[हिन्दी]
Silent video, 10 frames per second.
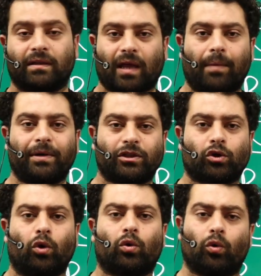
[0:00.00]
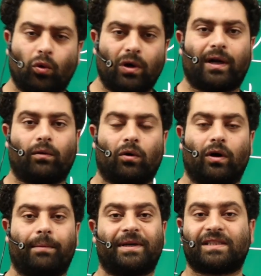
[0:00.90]
तब इसको कूल डाउन
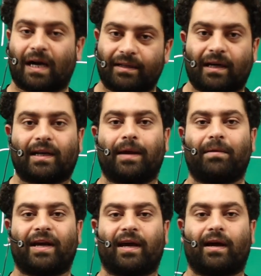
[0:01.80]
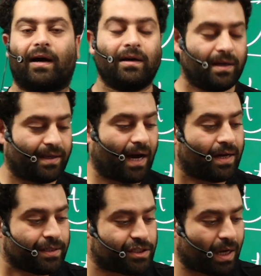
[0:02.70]
होने में ज्यादा टाइम लगेगा या
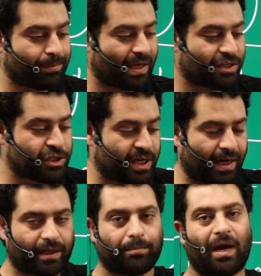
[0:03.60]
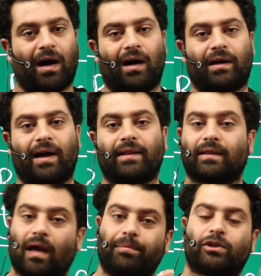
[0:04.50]
जब ये शीट में आ गया
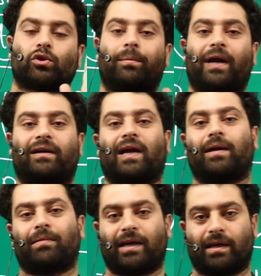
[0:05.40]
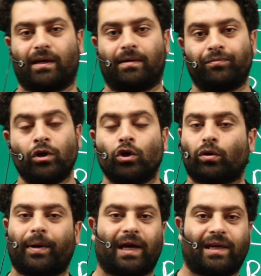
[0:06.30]
तब इसको बेटा टाइम लगेगा तो
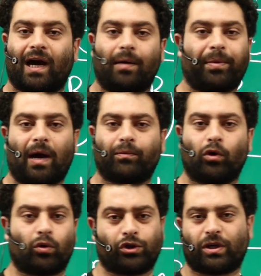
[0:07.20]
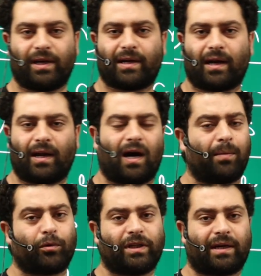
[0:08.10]
बेटा यहां पे आपको कुछ नहीं करना
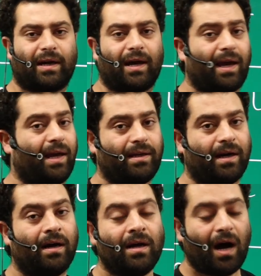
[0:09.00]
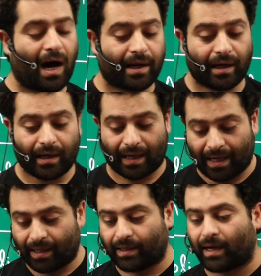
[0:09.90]
आपको देखना है एरिया अगर
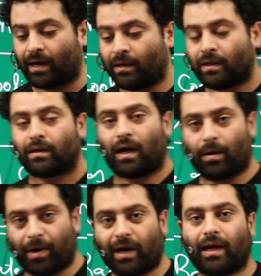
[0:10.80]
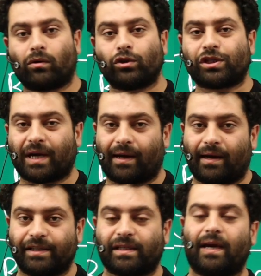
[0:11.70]
एरिया हमारे कुछ
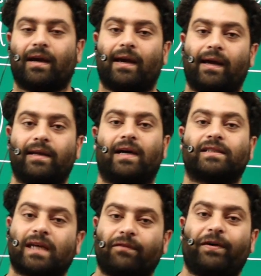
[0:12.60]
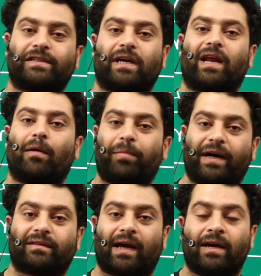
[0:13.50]
करने से एरिया सरफेस एरिया
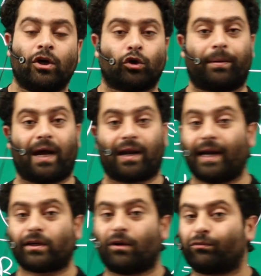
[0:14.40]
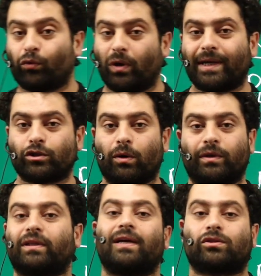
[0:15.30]
बढ़ता है तो बेटा रेट ऑफ कूलिंग जो वो
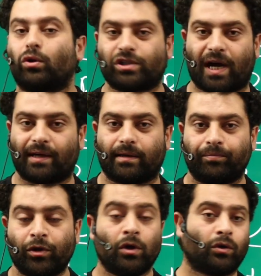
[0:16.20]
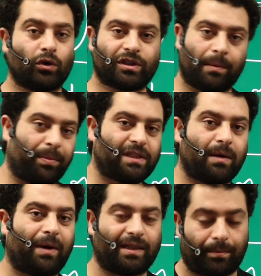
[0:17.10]
तेज हो जाएगी तो सिंपल सी
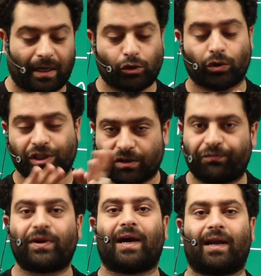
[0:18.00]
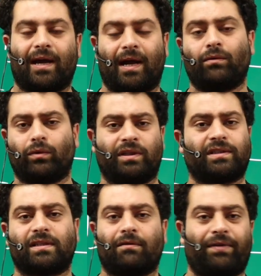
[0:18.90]
बात है बेटा जो सिफियर है एंड
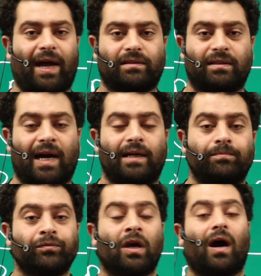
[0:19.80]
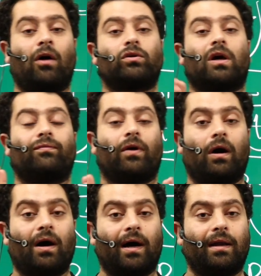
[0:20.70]
दिस इज अ फैक्ट दैट आउट ऑफ
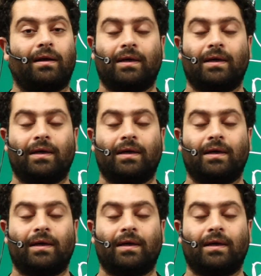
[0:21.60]
ऑल